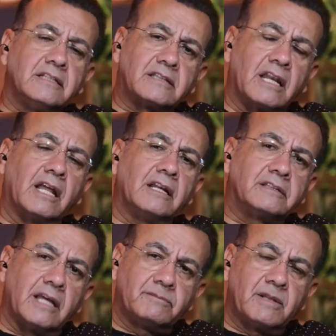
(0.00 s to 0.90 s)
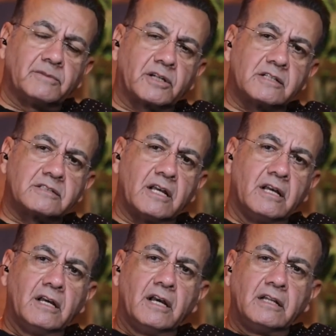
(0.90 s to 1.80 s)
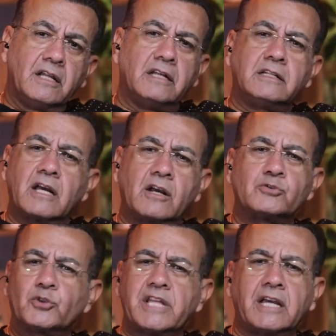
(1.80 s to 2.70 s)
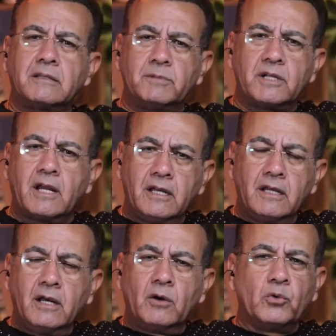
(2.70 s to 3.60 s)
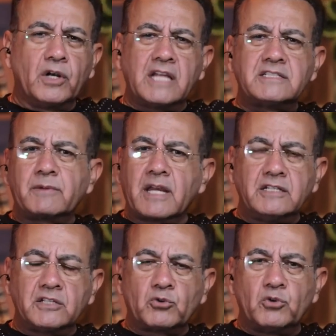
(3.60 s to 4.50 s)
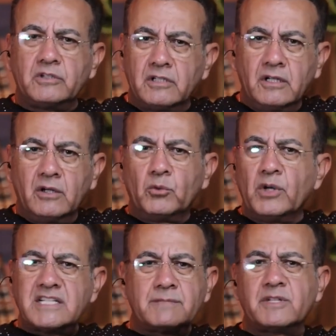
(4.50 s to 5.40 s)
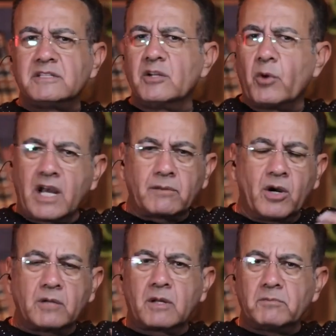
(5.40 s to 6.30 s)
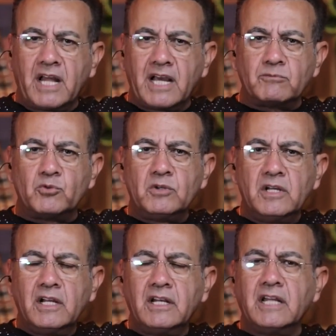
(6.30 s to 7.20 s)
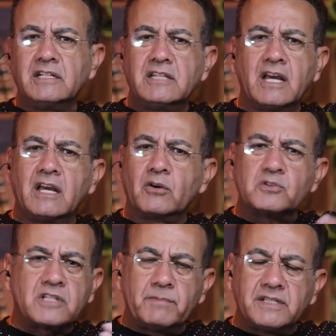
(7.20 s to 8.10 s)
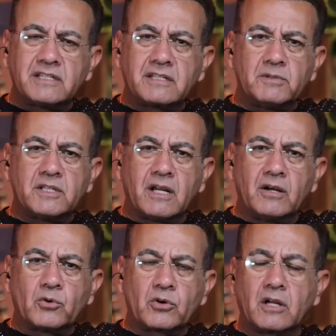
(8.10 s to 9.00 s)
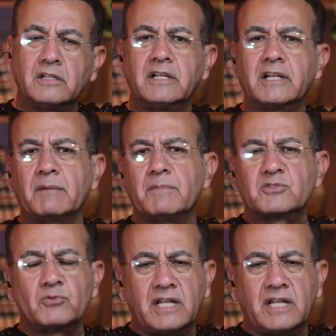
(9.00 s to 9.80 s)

طلع الاتهام ده من القصه لان ده جوز اختها الكبيره ولازم كان يدخل ولازم تديله حجمه اكبر من حجمه لان ده جوز البنت الكبيره والراجل اللي كان مسؤول المشكله